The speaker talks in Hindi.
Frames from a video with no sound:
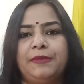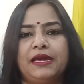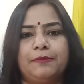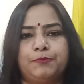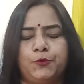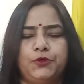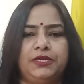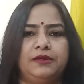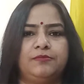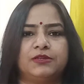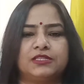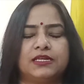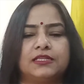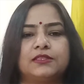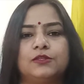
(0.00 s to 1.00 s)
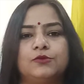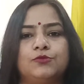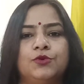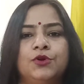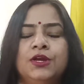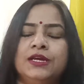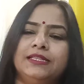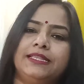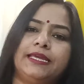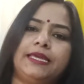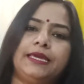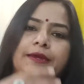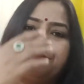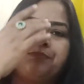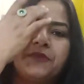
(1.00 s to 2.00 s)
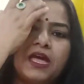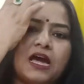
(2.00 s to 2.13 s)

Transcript: मैं आपको ये बताती हूँ देखिए